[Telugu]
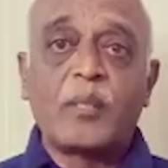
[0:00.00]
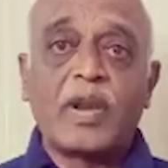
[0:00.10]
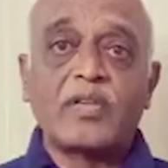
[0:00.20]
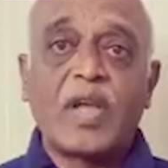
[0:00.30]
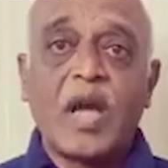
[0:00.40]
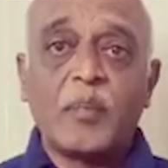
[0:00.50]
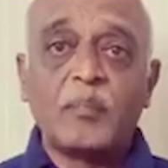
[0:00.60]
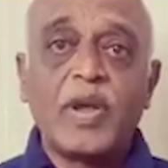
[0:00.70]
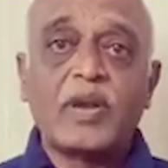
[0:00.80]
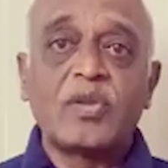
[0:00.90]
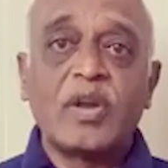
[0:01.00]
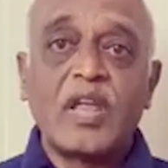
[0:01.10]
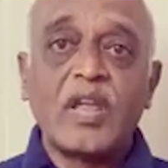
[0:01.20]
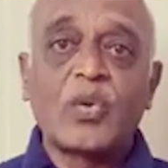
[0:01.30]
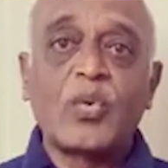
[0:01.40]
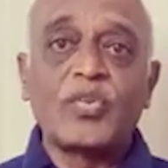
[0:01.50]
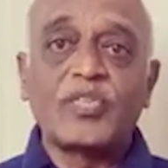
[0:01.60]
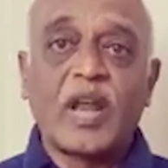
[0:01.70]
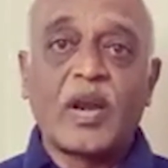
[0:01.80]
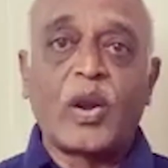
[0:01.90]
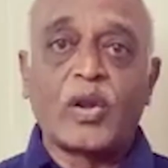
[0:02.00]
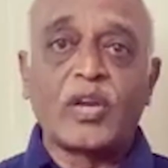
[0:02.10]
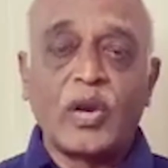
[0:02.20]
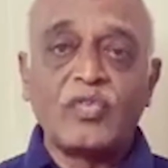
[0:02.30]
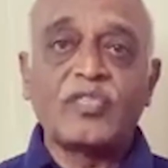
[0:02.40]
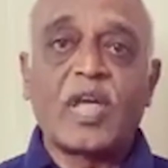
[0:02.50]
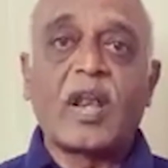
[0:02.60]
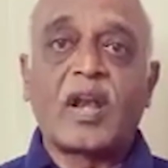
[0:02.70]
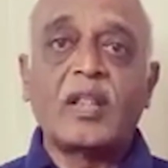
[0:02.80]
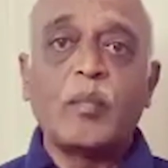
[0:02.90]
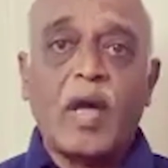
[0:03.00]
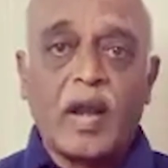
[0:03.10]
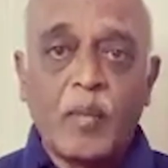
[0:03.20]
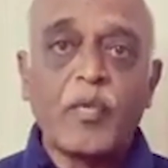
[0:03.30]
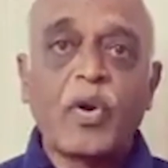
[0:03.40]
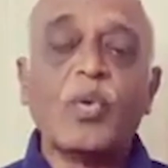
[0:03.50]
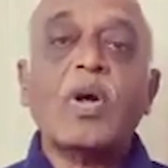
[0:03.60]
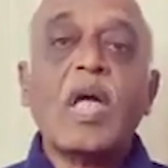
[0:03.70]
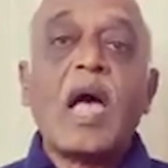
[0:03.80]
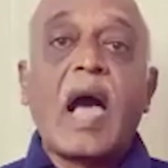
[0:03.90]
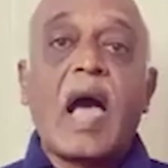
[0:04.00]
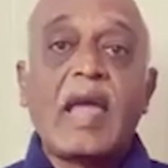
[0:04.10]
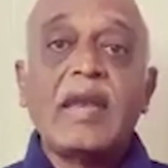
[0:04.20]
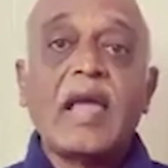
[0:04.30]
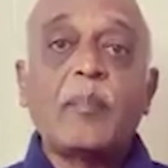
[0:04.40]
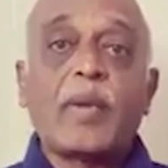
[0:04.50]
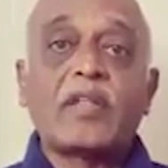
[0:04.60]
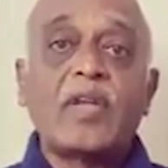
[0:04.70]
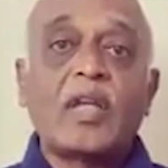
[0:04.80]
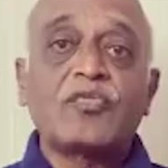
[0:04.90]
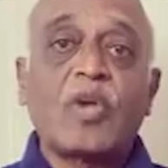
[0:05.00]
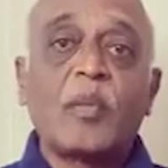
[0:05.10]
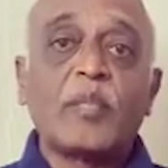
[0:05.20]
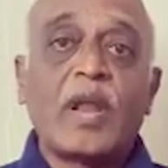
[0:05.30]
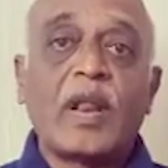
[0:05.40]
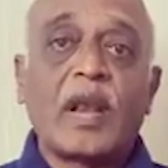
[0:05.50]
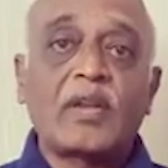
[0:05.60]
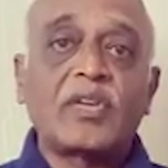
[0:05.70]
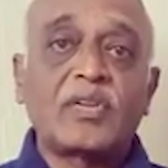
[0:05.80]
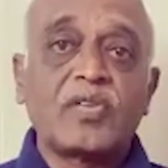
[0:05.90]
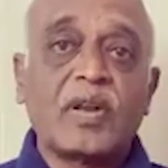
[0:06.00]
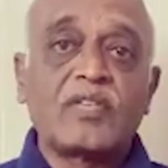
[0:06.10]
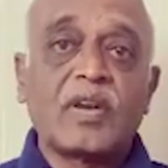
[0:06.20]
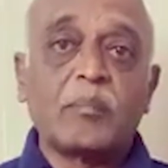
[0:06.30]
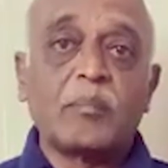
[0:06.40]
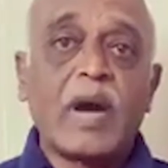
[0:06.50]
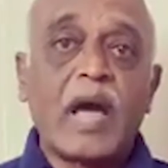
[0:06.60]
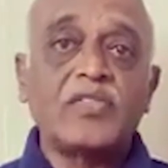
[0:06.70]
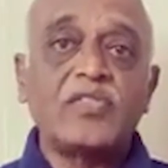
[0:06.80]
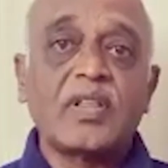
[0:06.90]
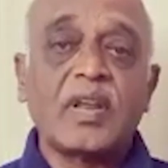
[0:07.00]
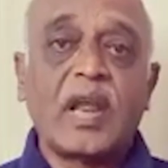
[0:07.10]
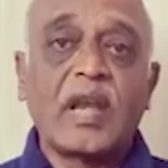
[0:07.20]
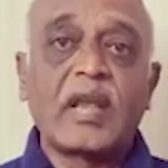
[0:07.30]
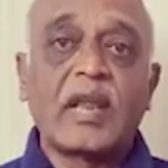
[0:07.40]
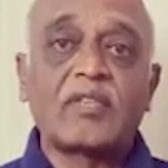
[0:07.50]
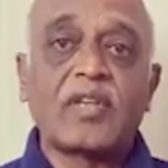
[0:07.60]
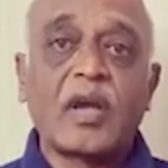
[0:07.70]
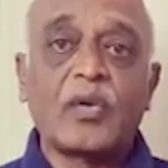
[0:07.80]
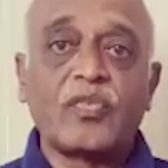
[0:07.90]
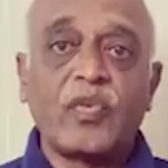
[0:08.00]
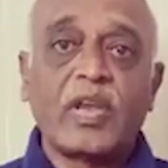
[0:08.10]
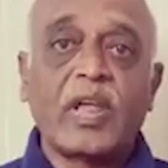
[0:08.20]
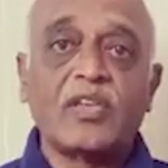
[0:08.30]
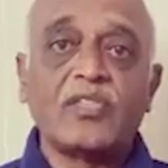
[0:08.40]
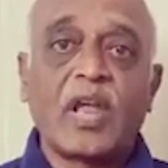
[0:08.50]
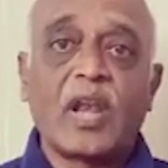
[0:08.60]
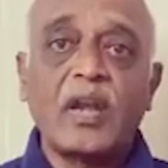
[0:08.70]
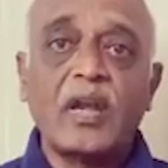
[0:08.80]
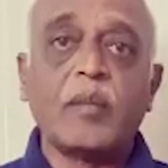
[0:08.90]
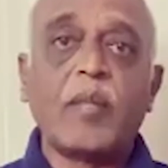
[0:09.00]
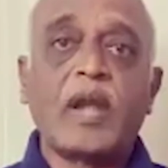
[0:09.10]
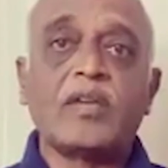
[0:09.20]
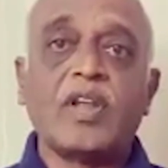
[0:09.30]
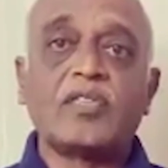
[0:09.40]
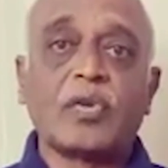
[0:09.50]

బలపరిచే అభ్యర్థులే ఎక్కువ స్థానాల్లో గెలుస్తారన్నది మా నమ్మకం అయినా ప్రజాస్వామ్యాన్ని రక్షించాల్సిన బాధ్యతను ఎన్నికల సంఘం స్వీకరించాలని డిమాండ్